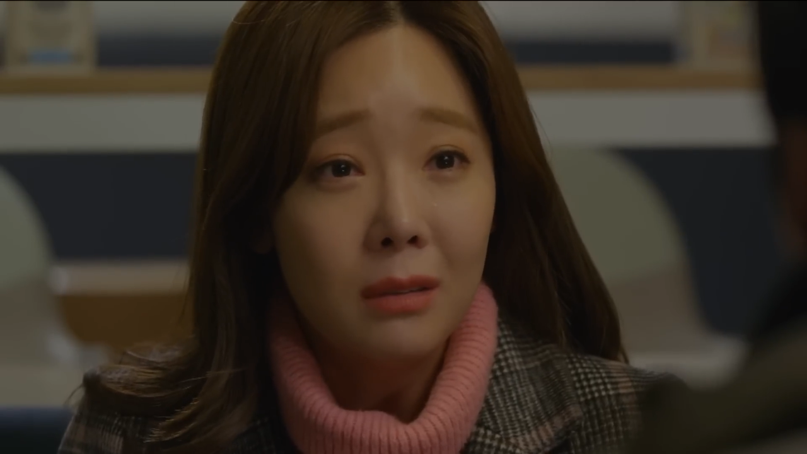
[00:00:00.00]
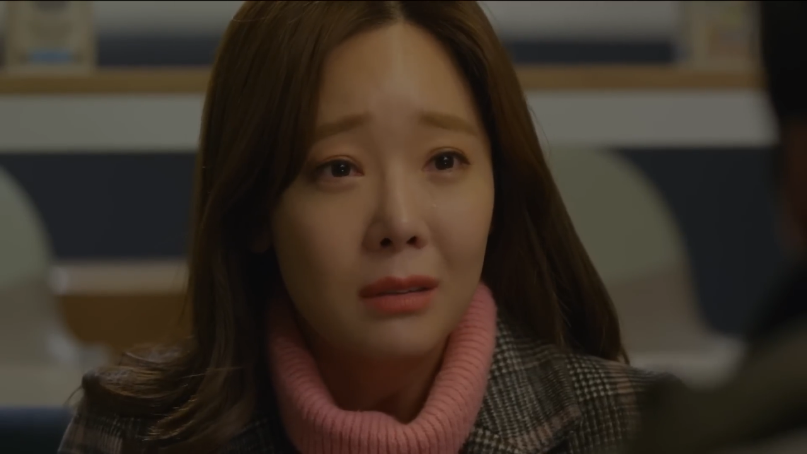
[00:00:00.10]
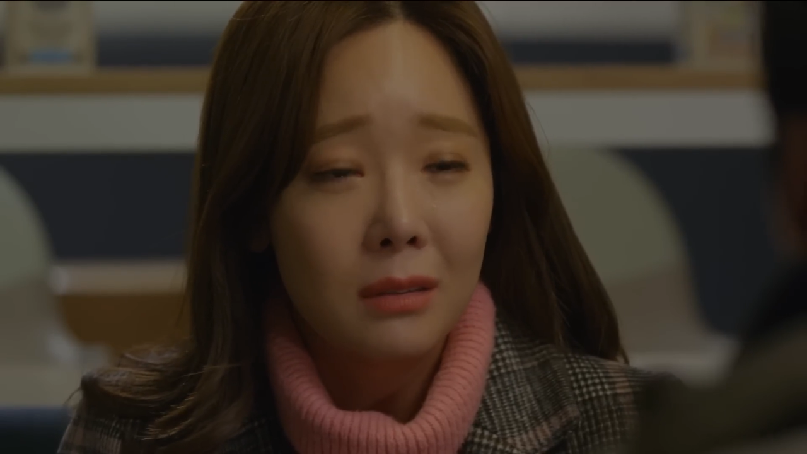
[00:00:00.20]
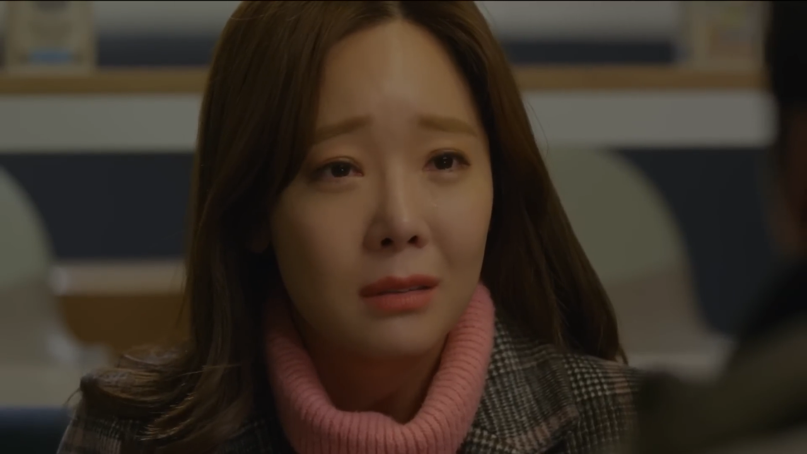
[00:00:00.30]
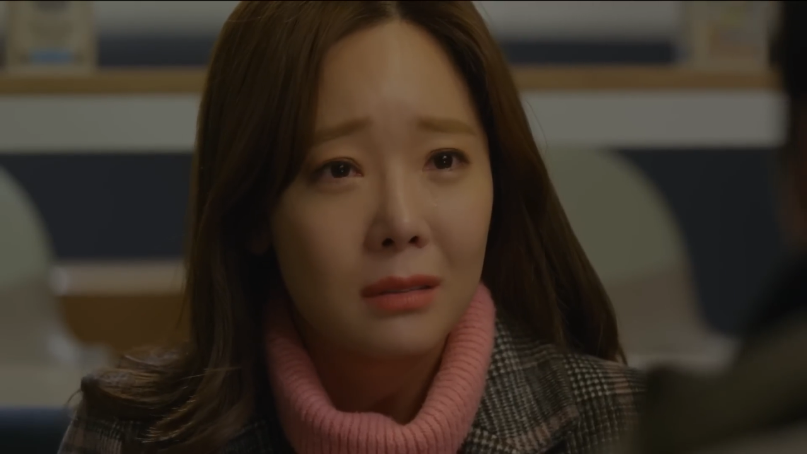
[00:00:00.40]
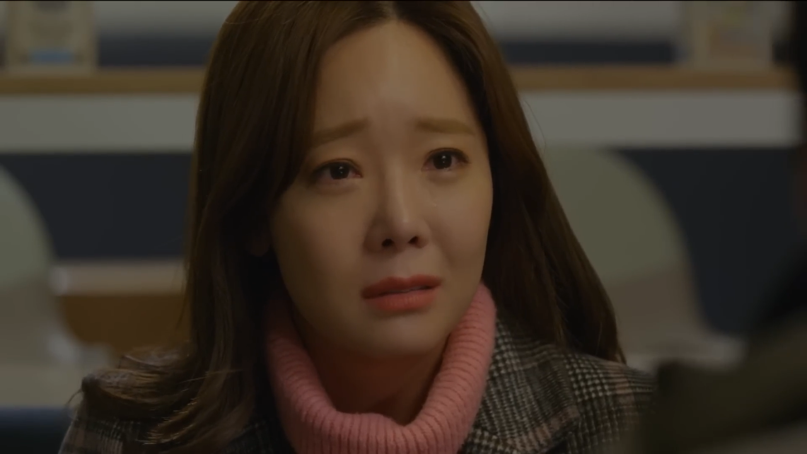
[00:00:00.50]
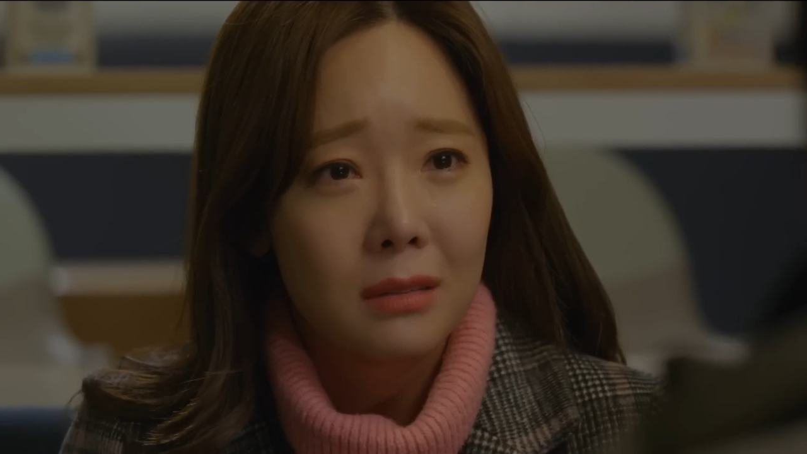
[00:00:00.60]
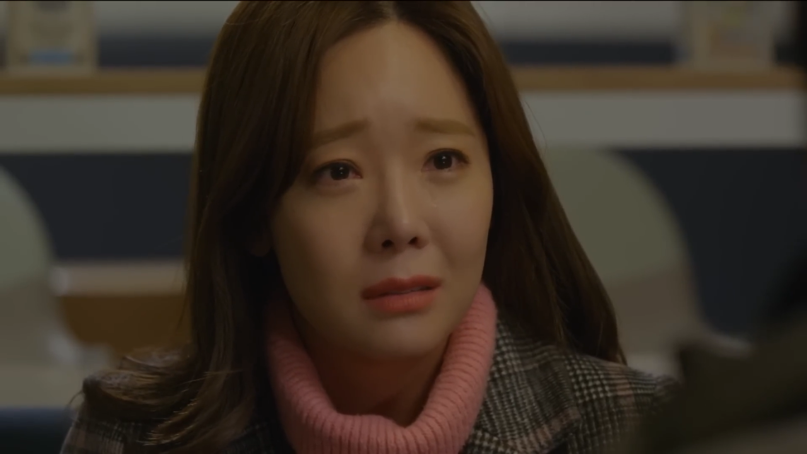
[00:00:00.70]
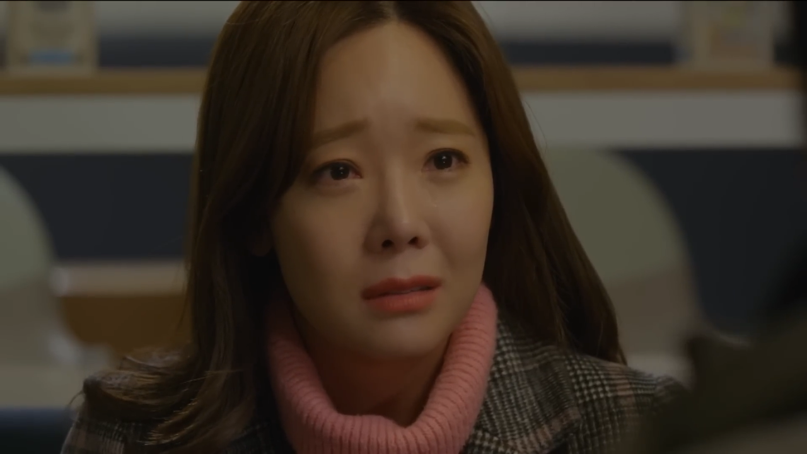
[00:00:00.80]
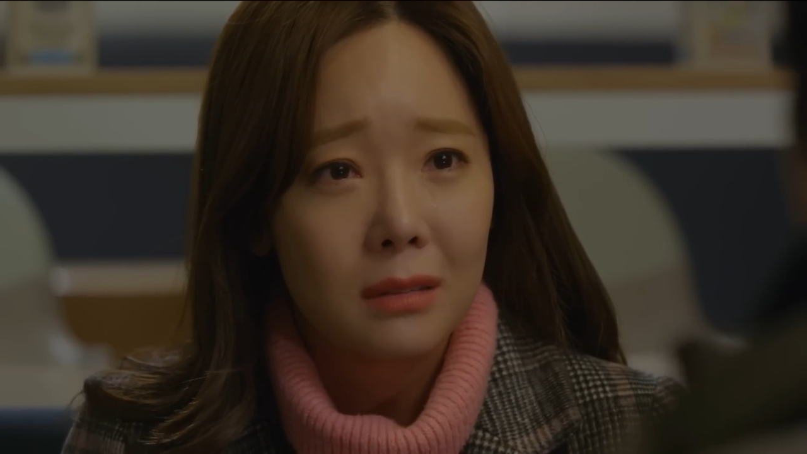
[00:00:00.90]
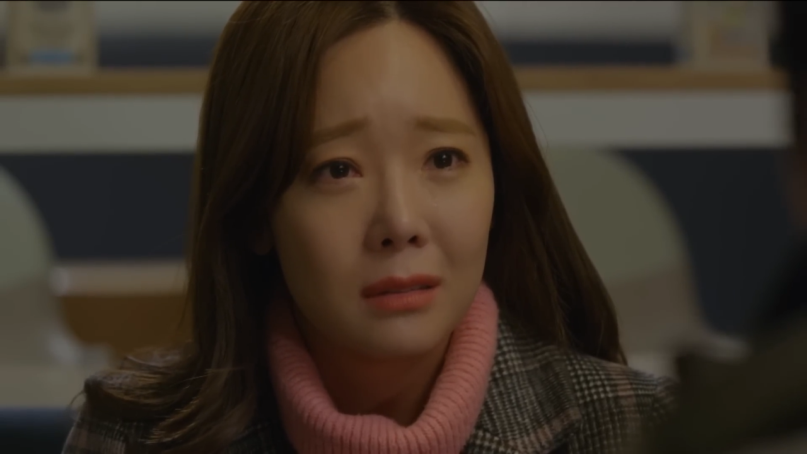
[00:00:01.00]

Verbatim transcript: 아, 그런 거 없어.